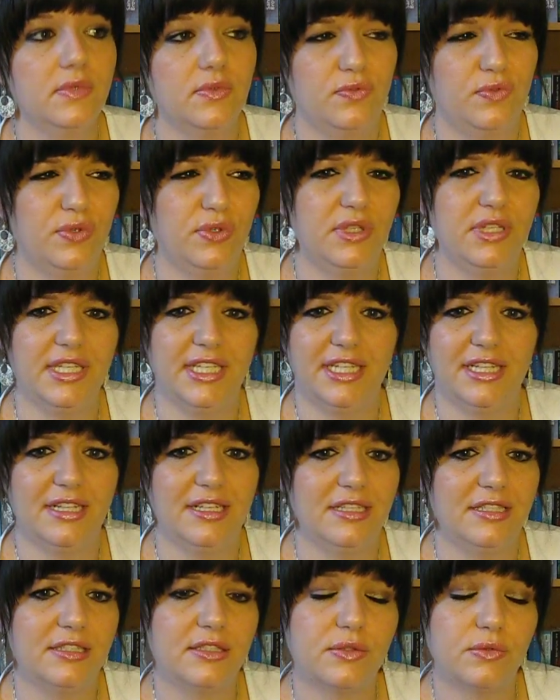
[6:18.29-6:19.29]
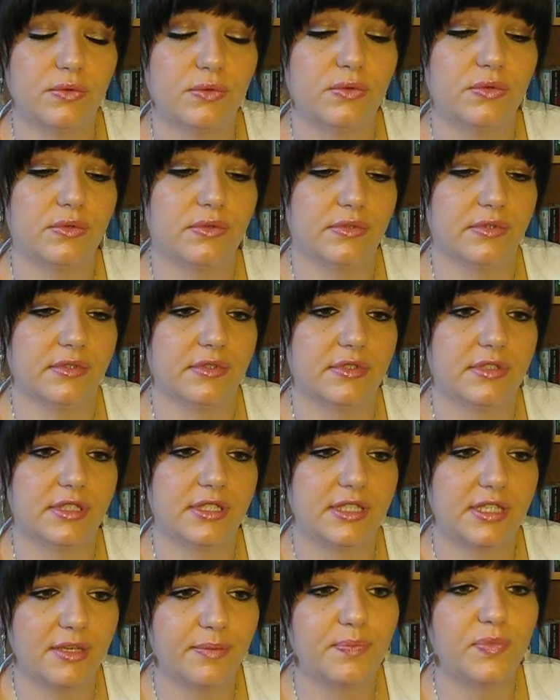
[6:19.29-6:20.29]
wohl ähnlich so. Und
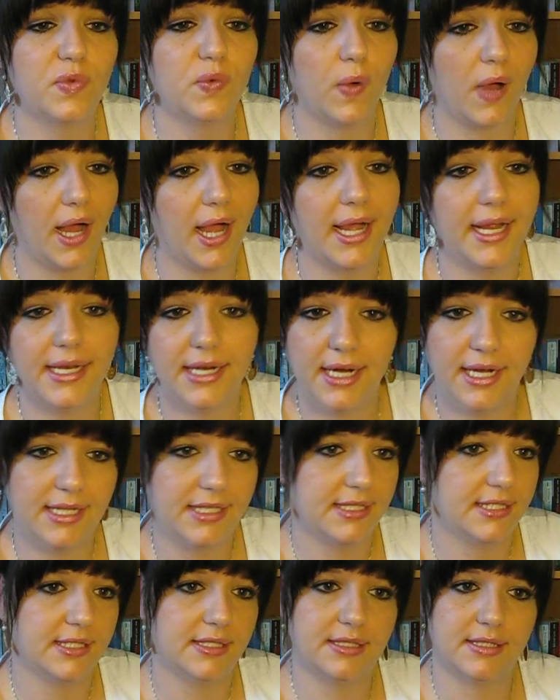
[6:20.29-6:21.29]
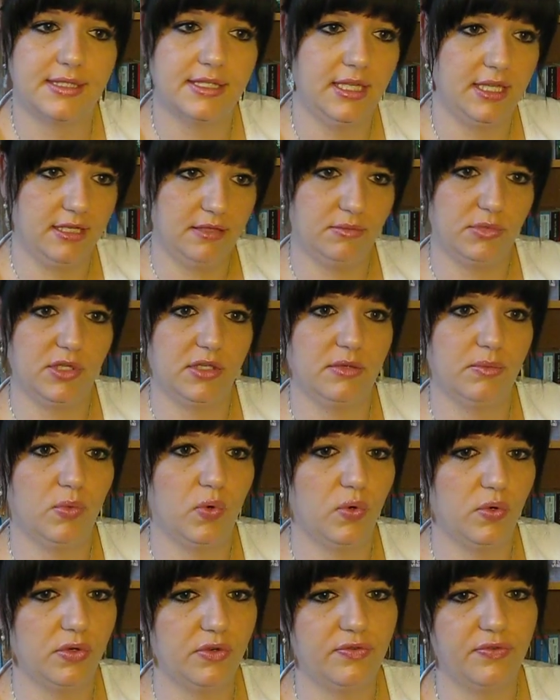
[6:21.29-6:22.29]
es gibt nur eine einzige Szene mit einem
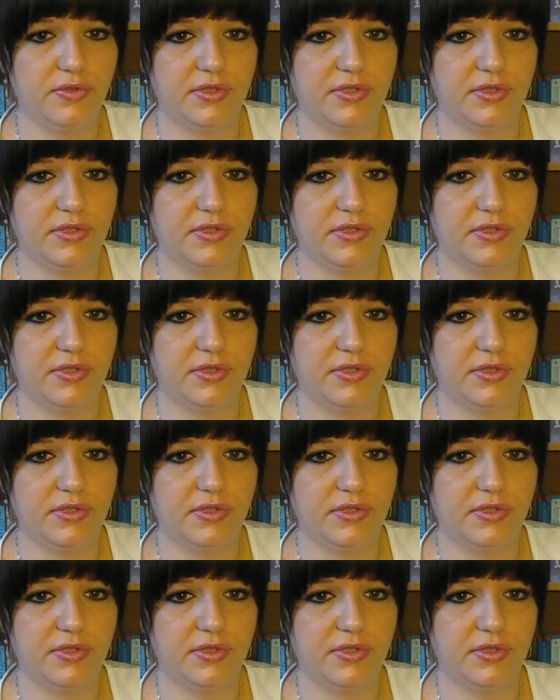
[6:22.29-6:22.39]
Hund,